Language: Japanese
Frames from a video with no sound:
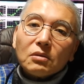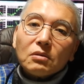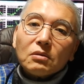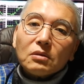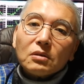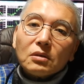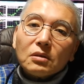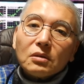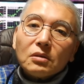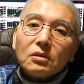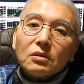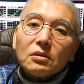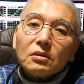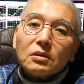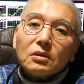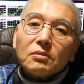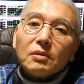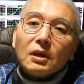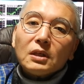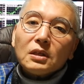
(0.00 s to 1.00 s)
少しず
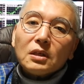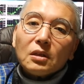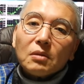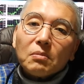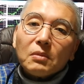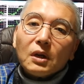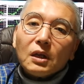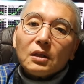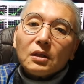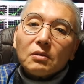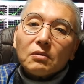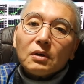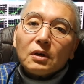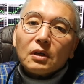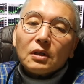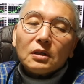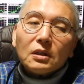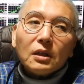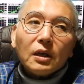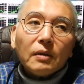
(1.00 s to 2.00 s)
つ言わせてもらってるわ
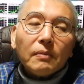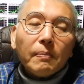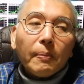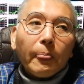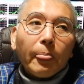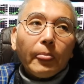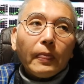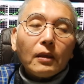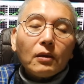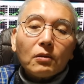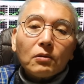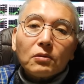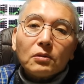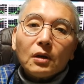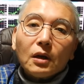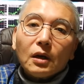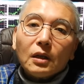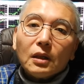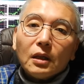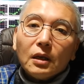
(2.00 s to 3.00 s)
けですね。世の
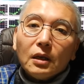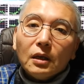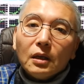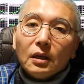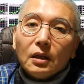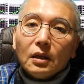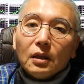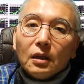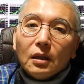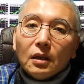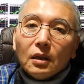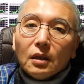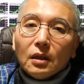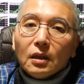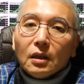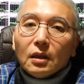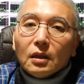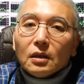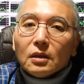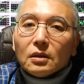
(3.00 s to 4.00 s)
中でね。
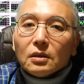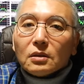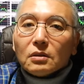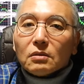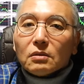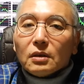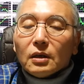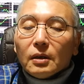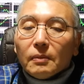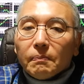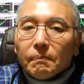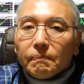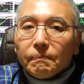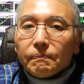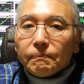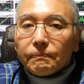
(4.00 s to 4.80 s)
それで、